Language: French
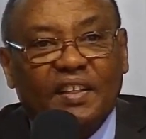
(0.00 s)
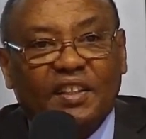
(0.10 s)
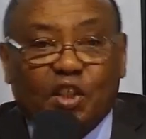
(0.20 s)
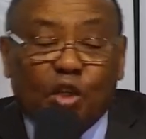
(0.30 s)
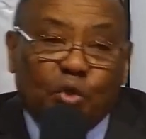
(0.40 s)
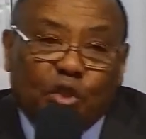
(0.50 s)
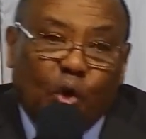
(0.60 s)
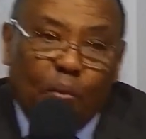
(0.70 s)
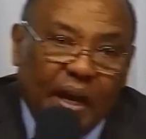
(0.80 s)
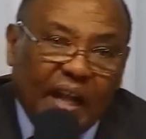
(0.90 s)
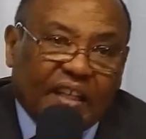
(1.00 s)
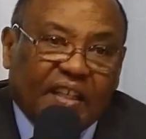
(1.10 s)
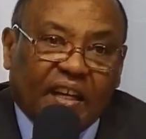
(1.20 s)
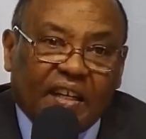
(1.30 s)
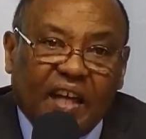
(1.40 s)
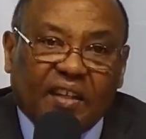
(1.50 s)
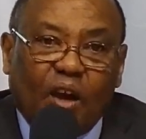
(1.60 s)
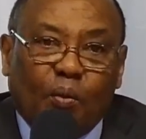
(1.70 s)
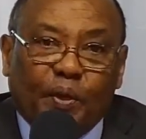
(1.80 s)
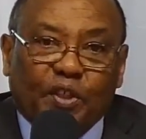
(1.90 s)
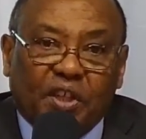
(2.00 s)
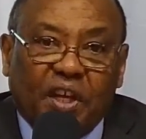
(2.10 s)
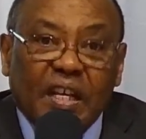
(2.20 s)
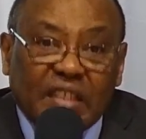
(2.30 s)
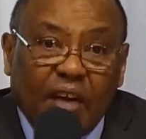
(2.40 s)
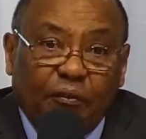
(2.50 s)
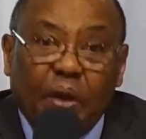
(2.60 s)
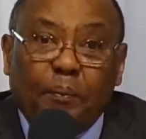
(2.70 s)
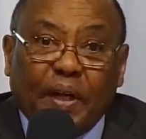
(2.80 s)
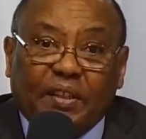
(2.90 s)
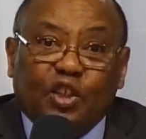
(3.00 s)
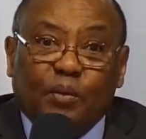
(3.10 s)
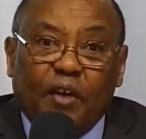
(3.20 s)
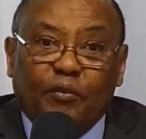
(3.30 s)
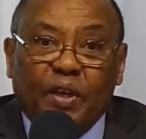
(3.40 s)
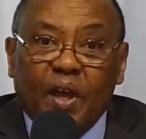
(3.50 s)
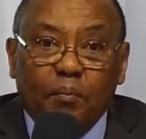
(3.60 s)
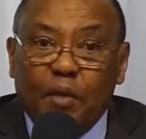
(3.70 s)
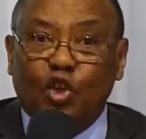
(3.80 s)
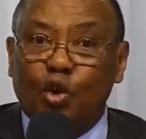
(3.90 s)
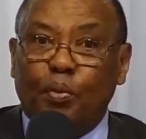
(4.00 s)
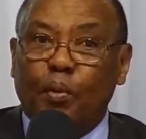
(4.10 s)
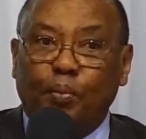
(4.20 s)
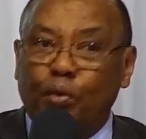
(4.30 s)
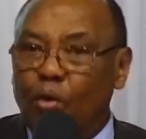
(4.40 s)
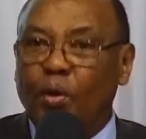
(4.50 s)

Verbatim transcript: Si je suis tombé l'année dernière dans le péché, ça fait partie de ma vie, mais je ne peux plus